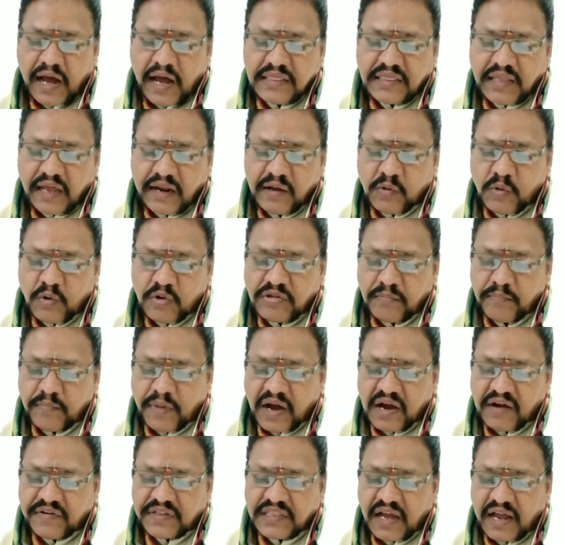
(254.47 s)
తన కోసం
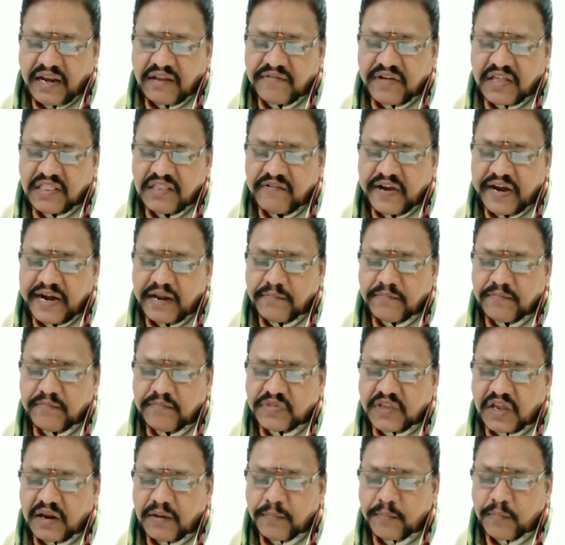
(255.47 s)
భగవతాన్ని వదిలివేయడం
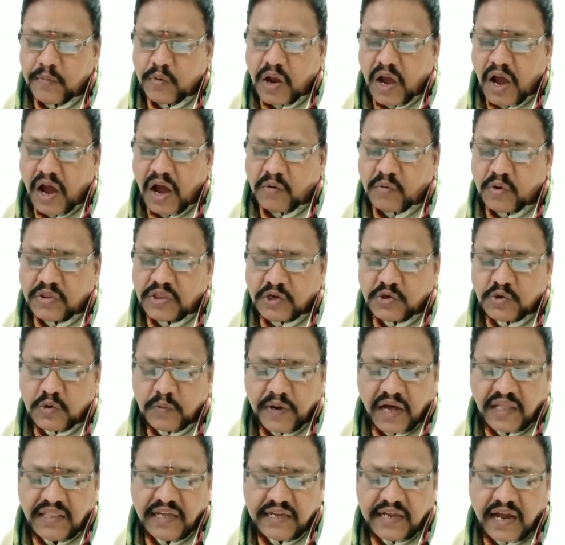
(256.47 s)
తన పురాకృత
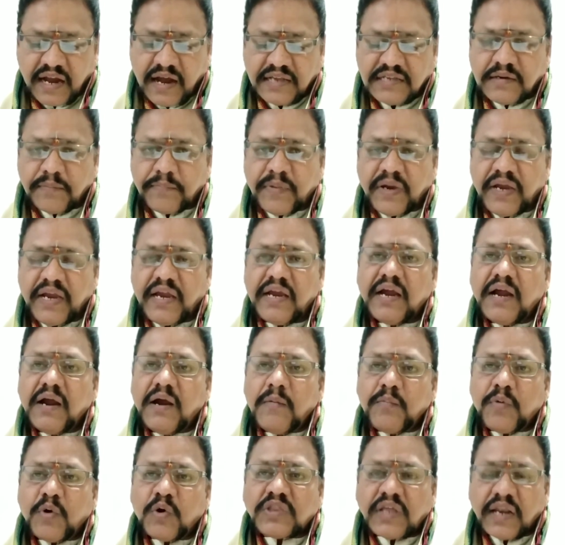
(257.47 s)
శుభాధిక్యంగా చెప్పి
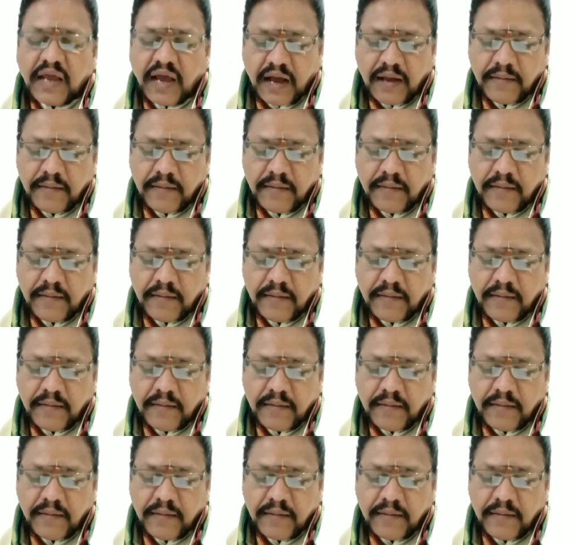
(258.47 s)
పోతన